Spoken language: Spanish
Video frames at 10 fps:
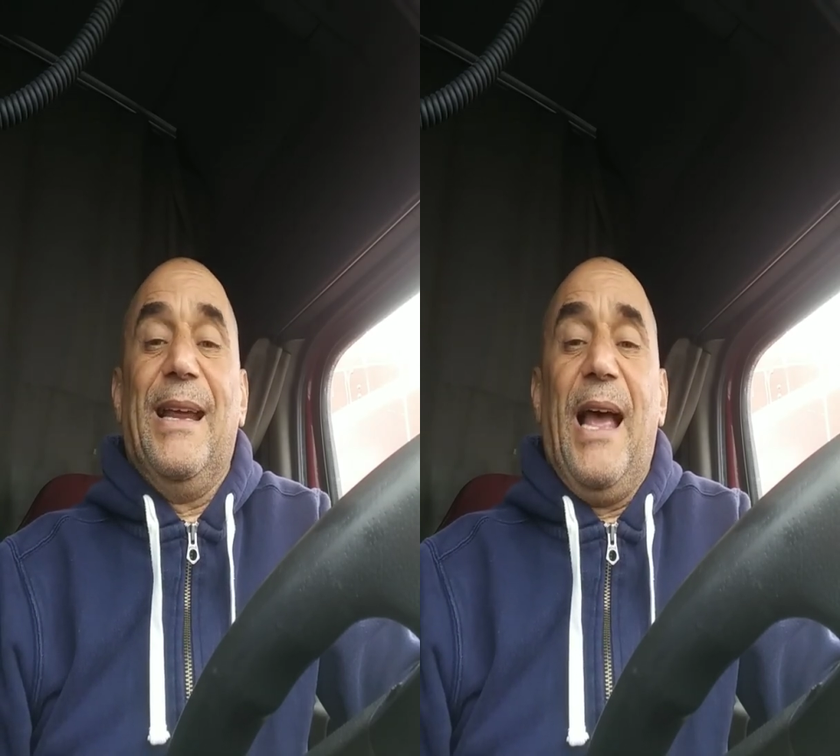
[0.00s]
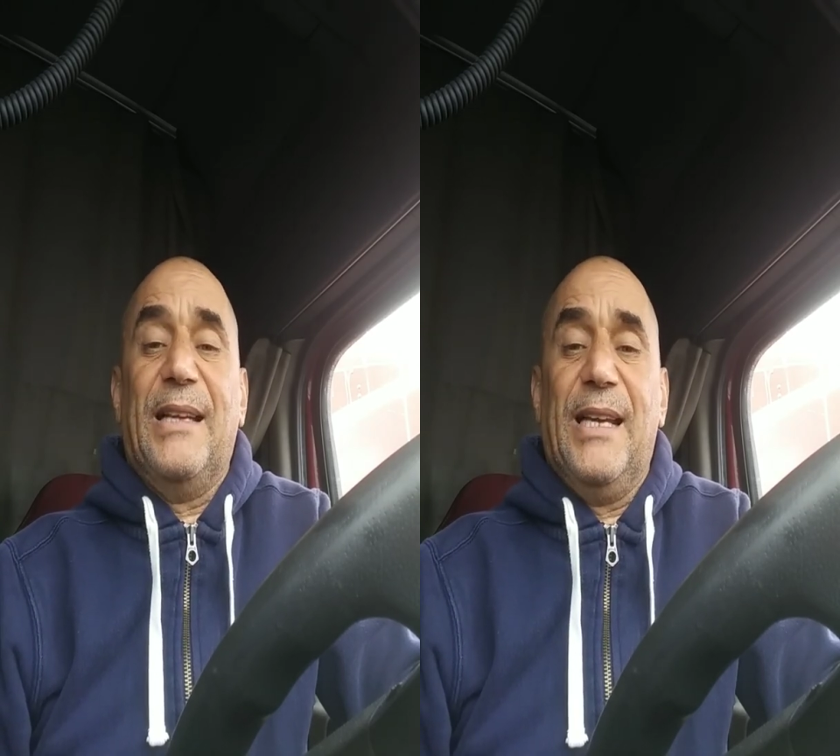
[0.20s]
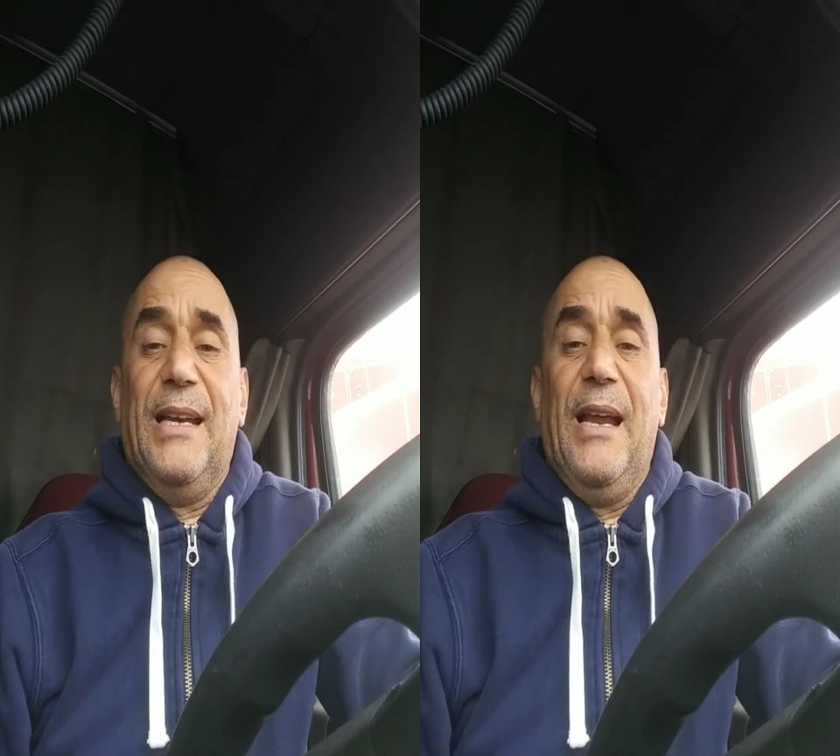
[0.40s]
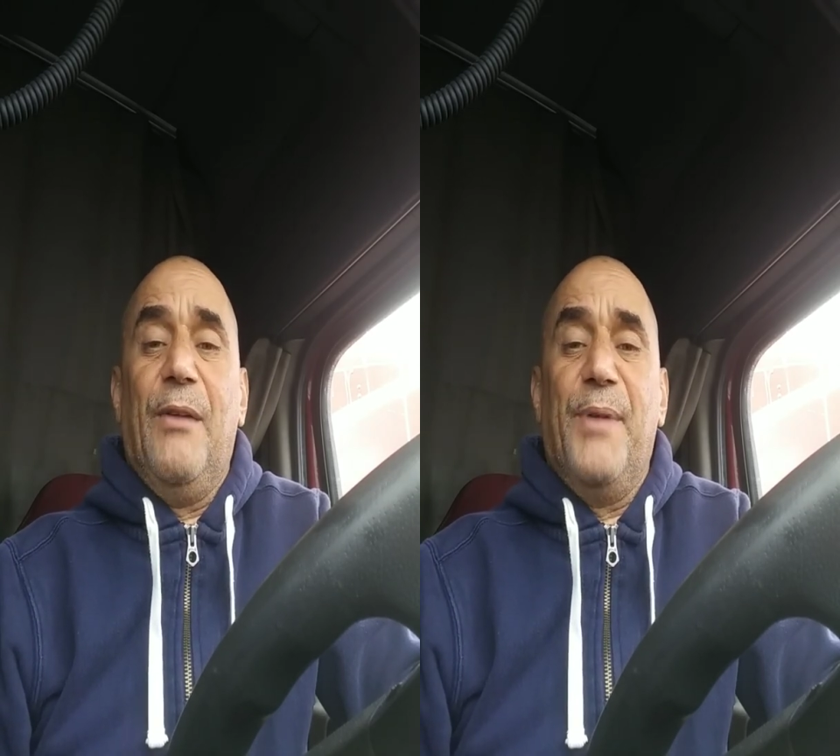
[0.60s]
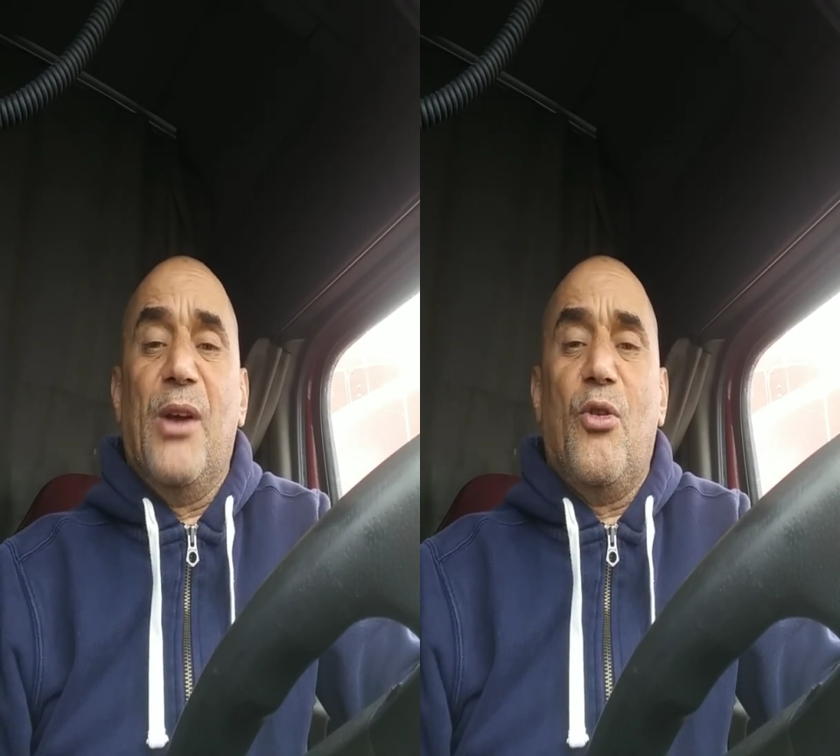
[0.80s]
hacer, el
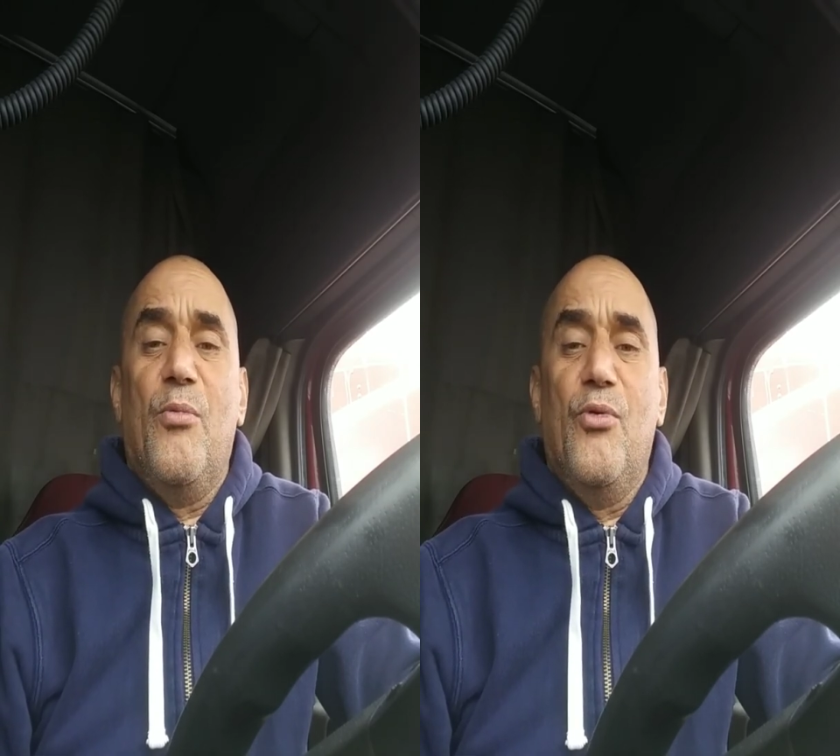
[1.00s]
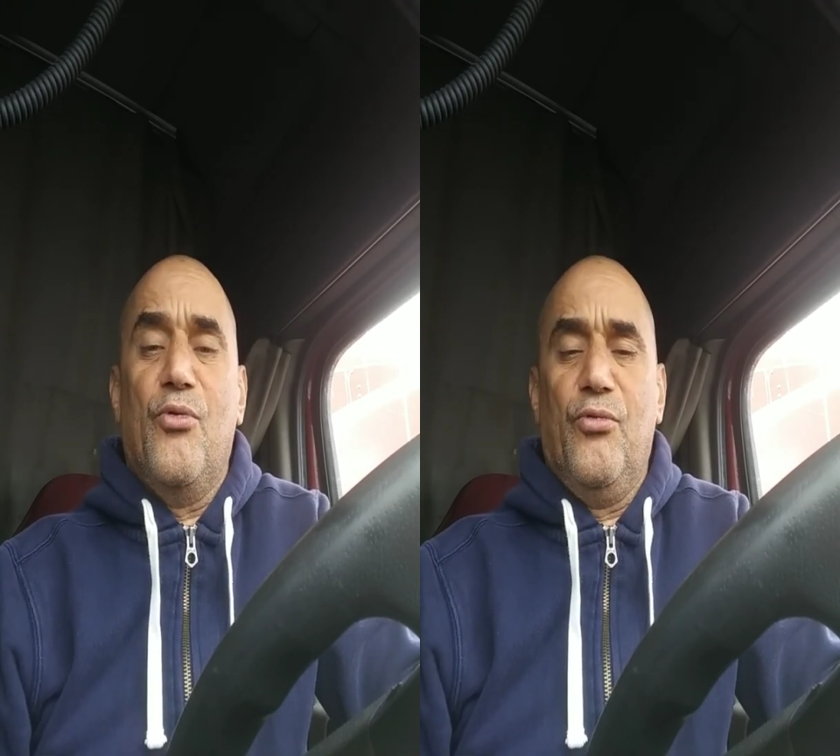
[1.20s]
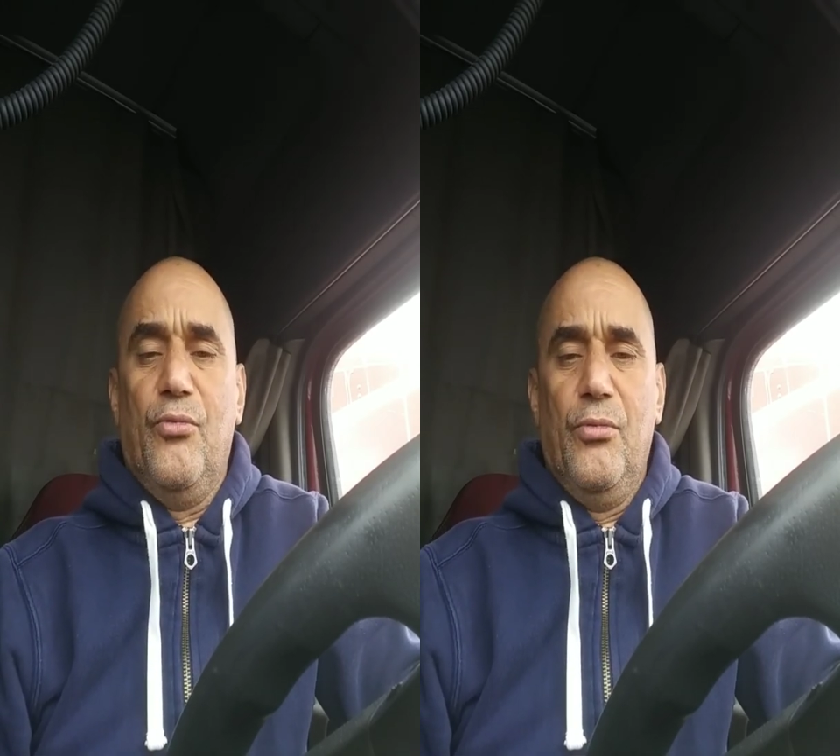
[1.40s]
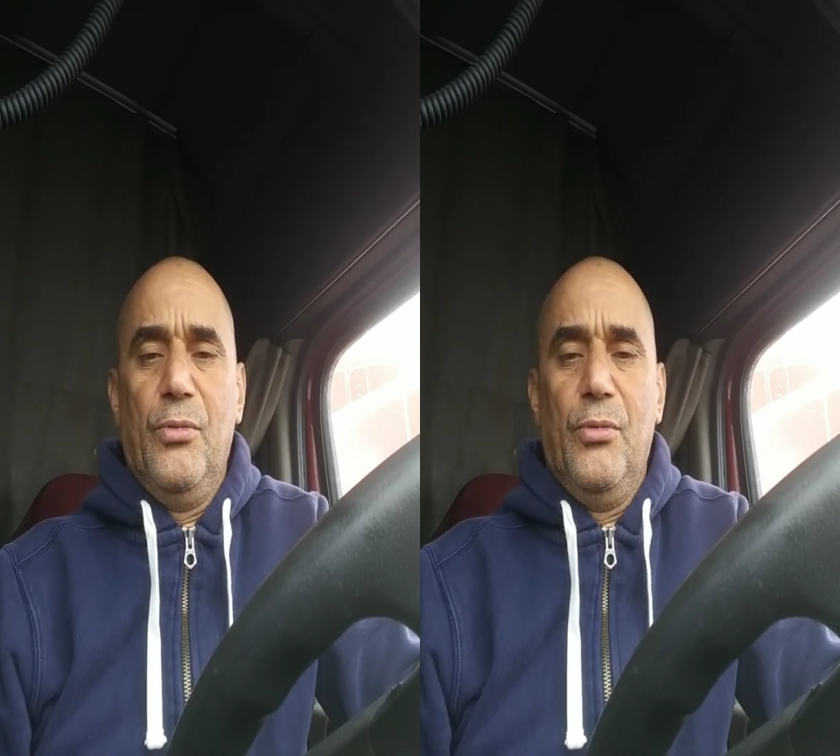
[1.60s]
bien común.